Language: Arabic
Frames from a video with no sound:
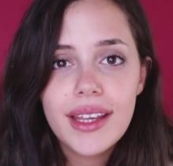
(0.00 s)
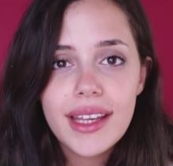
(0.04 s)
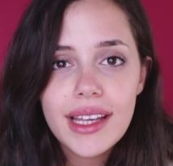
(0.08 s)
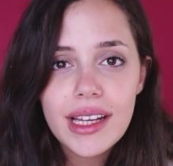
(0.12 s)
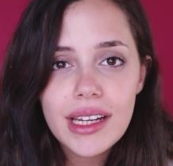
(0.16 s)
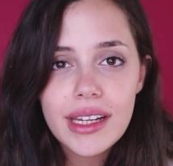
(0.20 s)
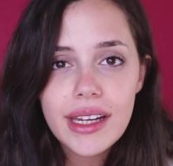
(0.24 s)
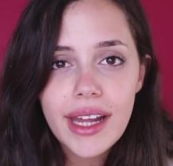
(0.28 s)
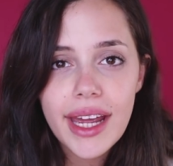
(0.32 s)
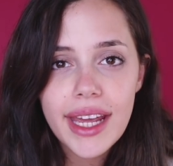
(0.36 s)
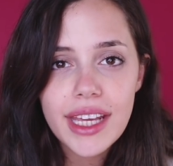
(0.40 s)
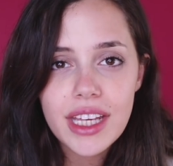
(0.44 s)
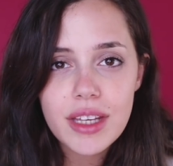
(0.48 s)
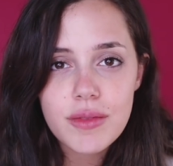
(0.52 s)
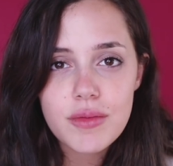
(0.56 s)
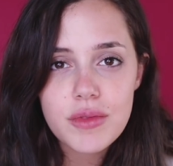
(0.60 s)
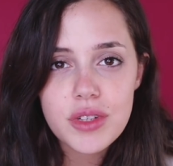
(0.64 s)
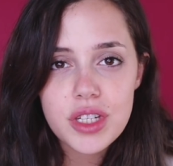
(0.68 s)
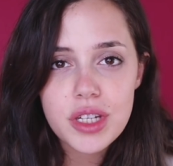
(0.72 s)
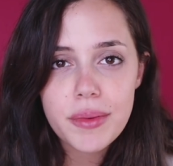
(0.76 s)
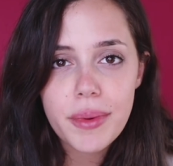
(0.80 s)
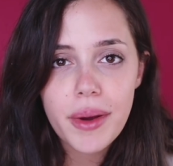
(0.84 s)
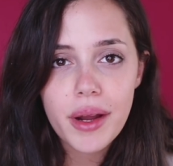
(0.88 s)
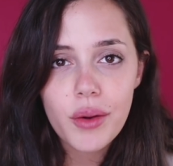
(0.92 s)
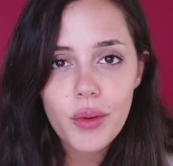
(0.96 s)
كلنا هيك
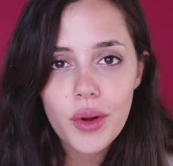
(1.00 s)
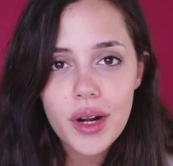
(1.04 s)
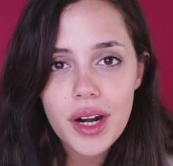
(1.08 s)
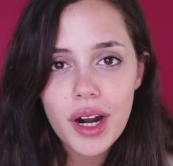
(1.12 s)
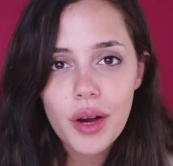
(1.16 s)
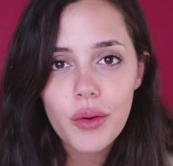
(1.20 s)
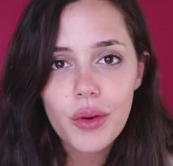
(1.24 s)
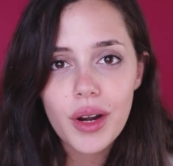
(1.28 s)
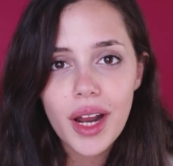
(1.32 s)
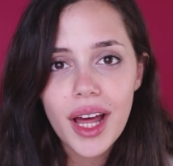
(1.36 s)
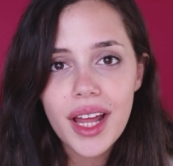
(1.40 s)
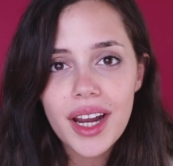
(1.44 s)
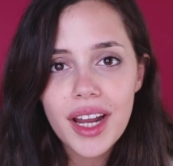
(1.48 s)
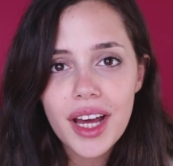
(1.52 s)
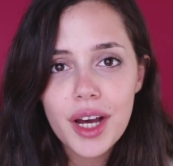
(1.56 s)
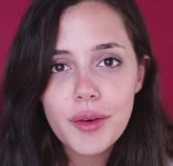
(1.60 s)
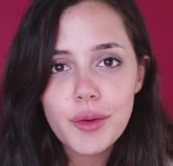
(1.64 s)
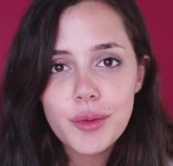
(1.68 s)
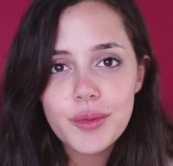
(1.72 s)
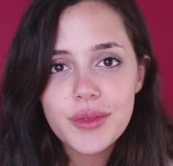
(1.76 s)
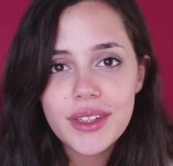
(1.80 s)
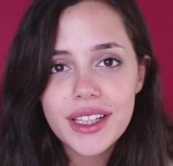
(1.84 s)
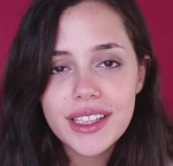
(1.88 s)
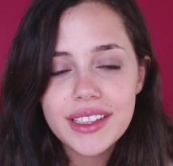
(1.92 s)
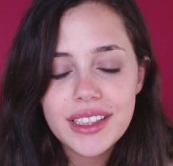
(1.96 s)
بنجيب هالورقه والقلم
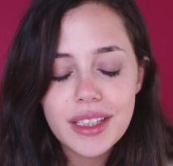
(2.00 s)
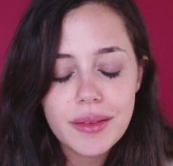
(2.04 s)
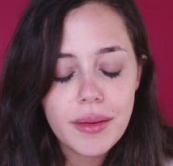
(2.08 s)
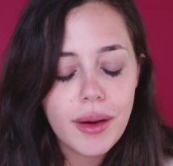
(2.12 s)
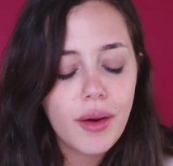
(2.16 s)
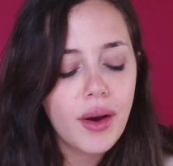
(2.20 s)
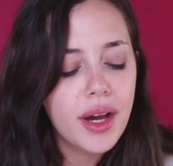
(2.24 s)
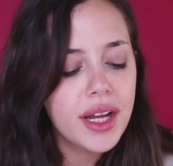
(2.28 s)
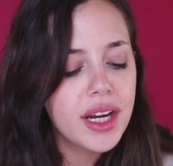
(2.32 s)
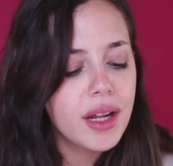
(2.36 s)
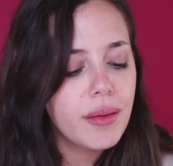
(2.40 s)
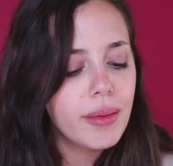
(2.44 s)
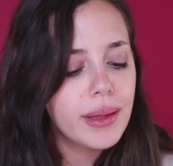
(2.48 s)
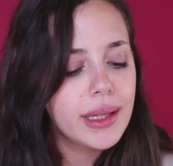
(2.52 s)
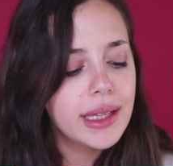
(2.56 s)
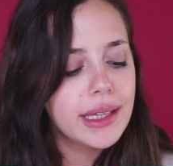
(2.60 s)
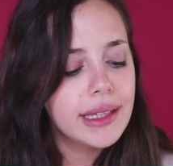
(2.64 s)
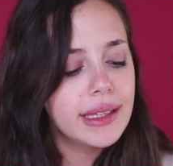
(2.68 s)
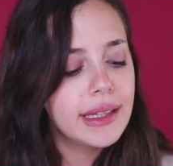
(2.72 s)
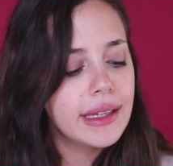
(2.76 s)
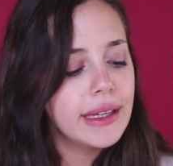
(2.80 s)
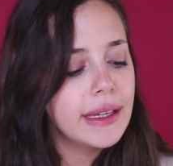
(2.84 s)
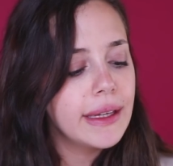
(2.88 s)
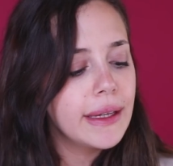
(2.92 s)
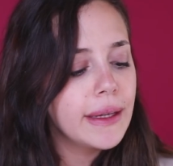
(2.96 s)
وبنكتبها وانا
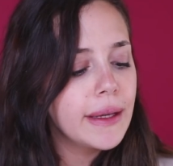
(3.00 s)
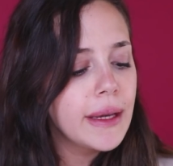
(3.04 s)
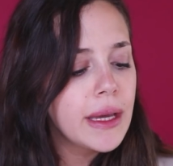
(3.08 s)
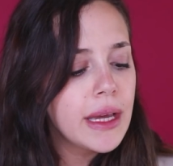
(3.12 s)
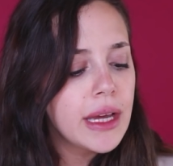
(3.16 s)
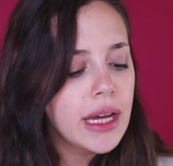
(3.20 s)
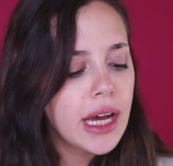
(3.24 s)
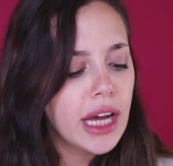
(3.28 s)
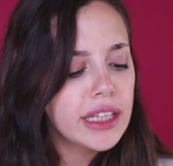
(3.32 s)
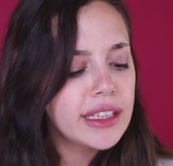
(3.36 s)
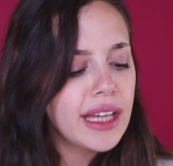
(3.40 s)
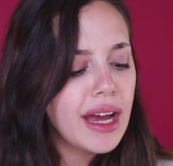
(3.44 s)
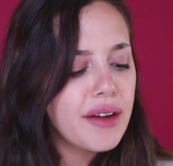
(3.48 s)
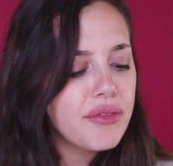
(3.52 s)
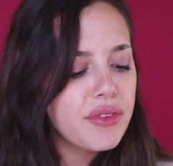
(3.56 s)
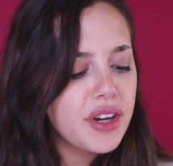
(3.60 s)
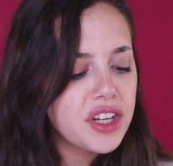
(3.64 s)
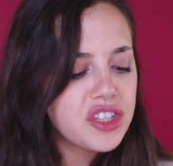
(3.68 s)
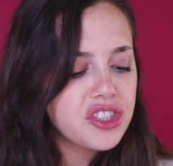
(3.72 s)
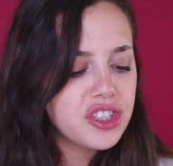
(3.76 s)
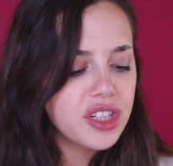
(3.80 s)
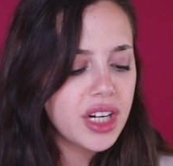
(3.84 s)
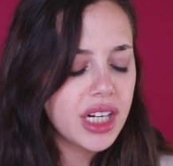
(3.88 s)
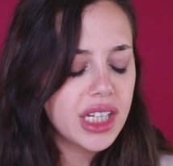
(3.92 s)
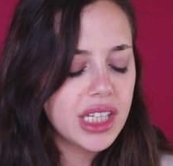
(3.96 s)
بدي اضعف
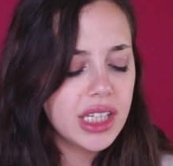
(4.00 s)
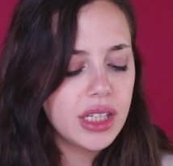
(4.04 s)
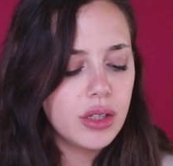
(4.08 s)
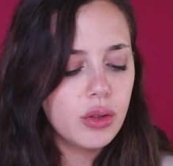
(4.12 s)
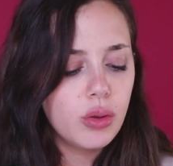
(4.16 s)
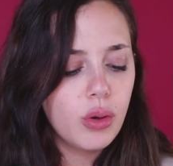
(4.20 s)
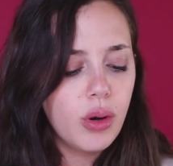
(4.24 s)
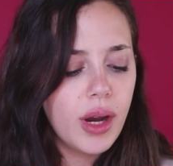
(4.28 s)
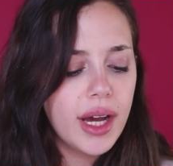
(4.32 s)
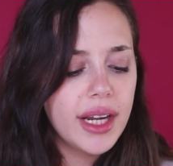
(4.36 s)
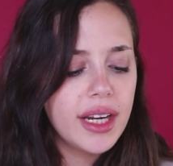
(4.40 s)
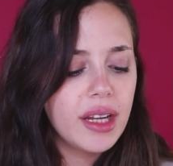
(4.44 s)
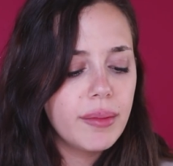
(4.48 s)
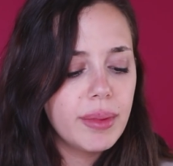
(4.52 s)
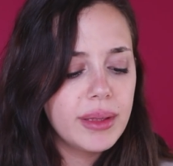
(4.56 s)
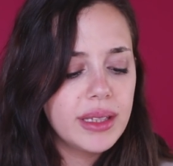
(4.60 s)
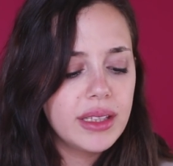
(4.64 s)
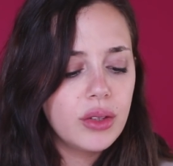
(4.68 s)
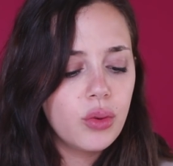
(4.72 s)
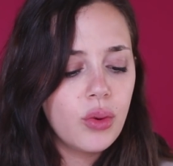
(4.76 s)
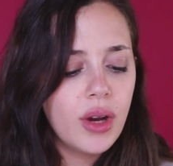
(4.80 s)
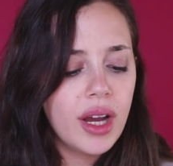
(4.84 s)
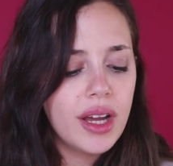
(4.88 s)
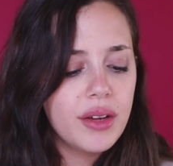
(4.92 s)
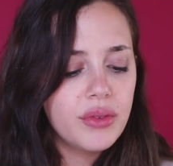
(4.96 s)
10 كيلو انا
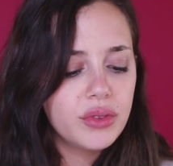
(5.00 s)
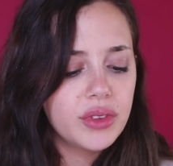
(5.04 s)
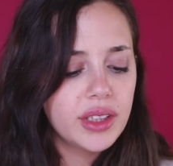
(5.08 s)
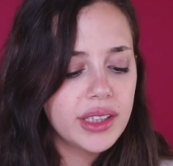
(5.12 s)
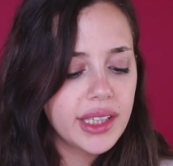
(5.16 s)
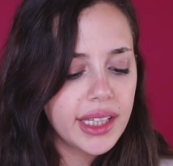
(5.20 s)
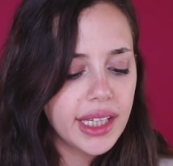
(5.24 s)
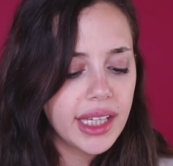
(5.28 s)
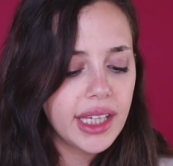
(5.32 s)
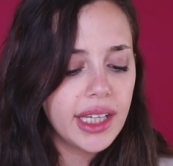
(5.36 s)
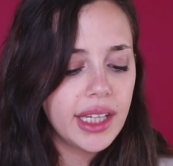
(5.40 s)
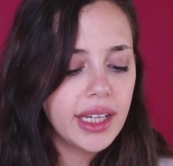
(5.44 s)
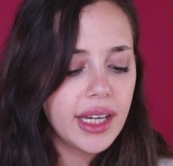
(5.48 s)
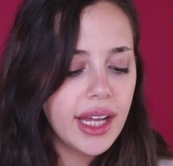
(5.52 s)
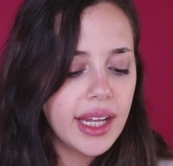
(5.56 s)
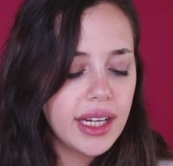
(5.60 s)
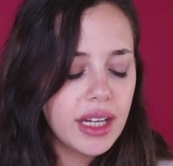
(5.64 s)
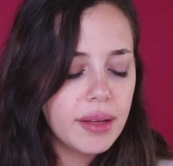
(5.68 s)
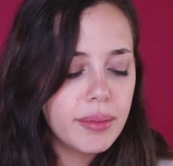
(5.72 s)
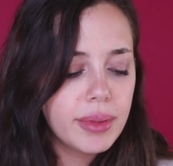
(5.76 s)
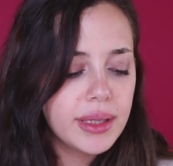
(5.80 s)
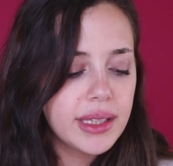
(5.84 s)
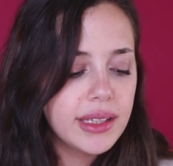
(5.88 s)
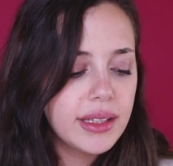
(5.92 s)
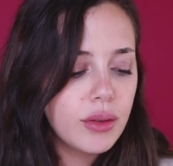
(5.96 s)
بدي وقف تدخين انا
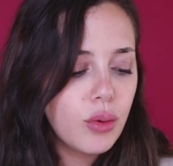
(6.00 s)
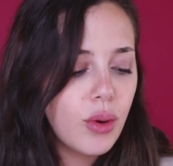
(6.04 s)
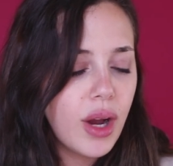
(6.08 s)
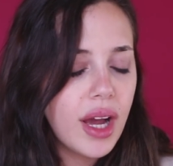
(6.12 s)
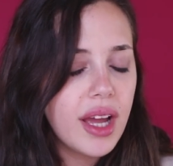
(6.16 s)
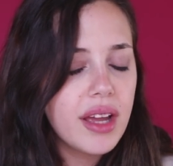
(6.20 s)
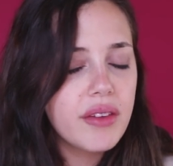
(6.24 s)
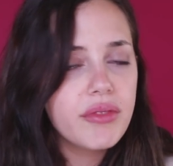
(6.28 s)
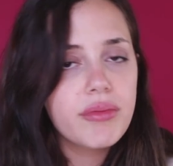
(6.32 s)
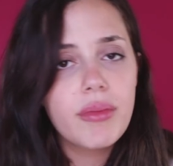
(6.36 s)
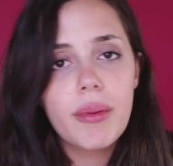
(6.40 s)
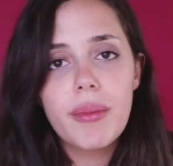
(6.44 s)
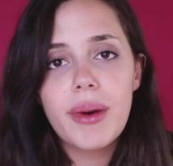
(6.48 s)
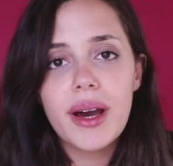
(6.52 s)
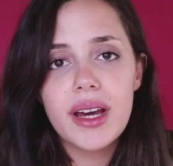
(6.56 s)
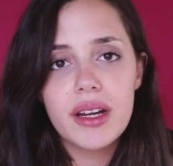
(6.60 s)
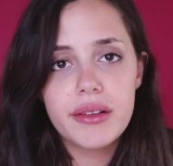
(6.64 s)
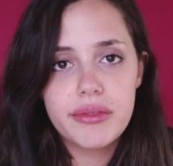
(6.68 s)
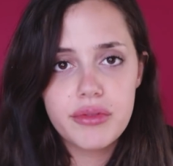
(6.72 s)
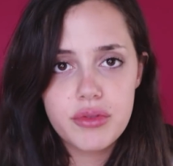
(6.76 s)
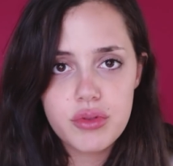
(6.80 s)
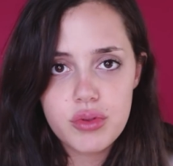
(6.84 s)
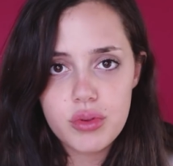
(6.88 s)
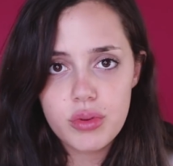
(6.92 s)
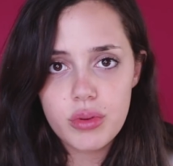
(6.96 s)
بدي وقف ما
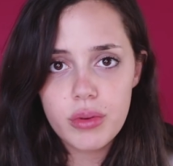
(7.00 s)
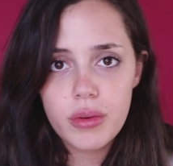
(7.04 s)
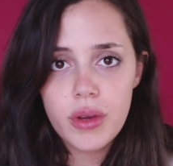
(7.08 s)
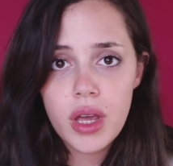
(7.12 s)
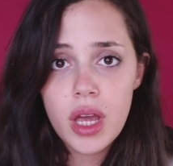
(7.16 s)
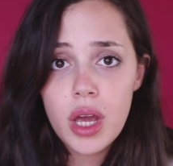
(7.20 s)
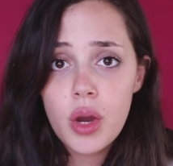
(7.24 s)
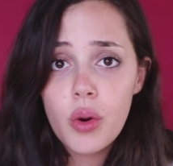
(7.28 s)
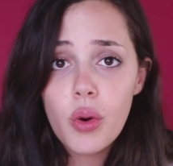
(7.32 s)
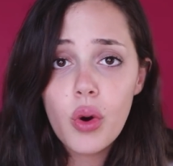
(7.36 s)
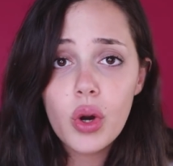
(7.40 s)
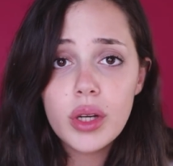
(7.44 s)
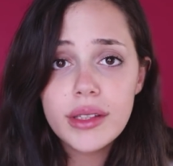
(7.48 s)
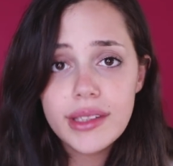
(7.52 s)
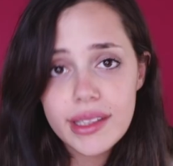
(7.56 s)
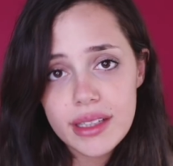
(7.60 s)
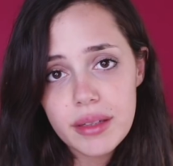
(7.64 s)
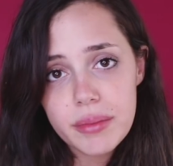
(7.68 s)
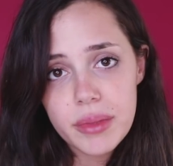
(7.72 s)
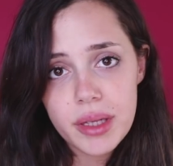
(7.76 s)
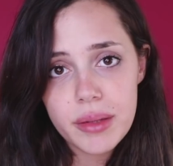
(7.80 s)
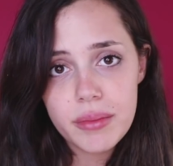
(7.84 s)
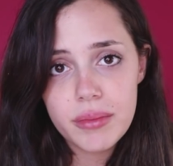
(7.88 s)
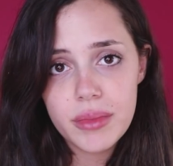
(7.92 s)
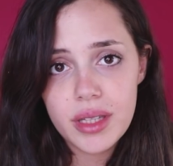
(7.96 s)
بعرف شو هو كتير
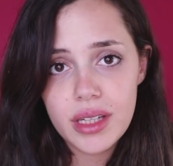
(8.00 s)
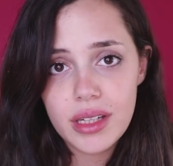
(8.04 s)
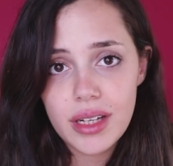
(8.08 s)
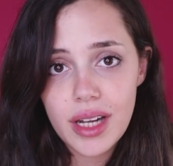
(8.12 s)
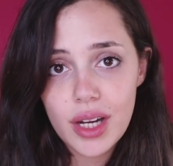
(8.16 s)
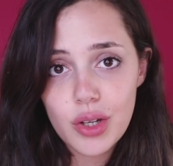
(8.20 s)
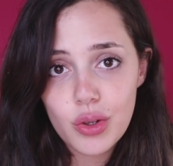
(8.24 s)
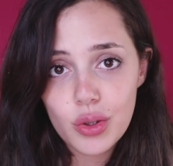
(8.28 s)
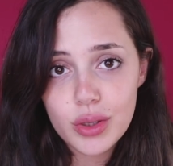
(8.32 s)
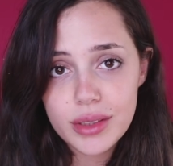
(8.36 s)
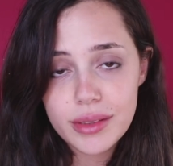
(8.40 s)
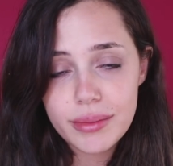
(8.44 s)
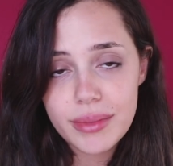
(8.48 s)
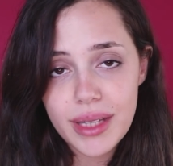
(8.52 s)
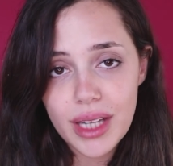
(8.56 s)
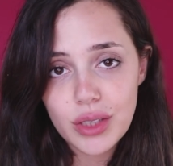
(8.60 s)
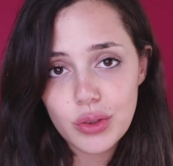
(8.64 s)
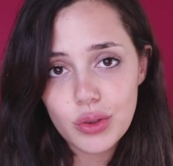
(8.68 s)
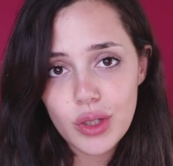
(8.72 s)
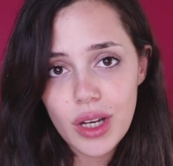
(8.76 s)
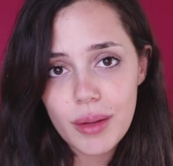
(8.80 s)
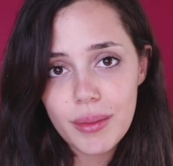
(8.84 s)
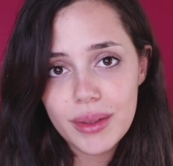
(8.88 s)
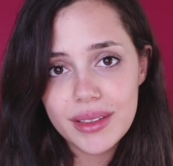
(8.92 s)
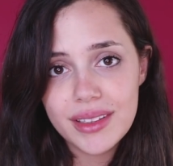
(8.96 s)
مهمين لانه
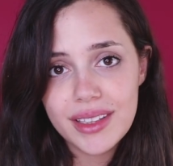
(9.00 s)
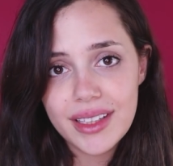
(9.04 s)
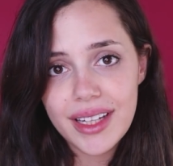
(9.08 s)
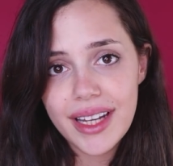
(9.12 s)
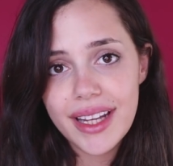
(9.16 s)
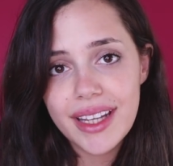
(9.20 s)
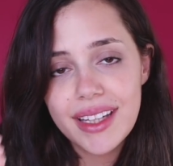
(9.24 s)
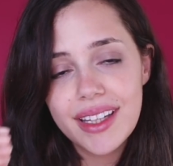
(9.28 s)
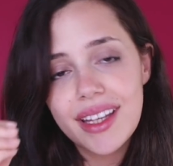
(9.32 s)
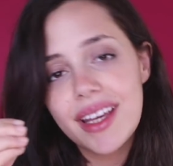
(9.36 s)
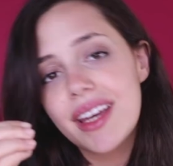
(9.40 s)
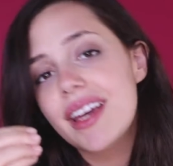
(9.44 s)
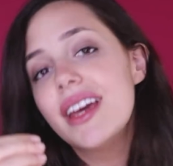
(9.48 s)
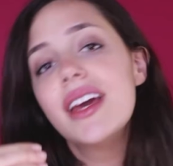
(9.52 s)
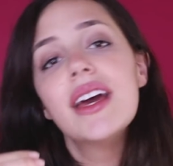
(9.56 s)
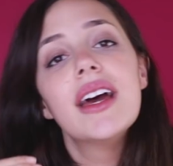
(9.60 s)
بيعطونا مثل هيك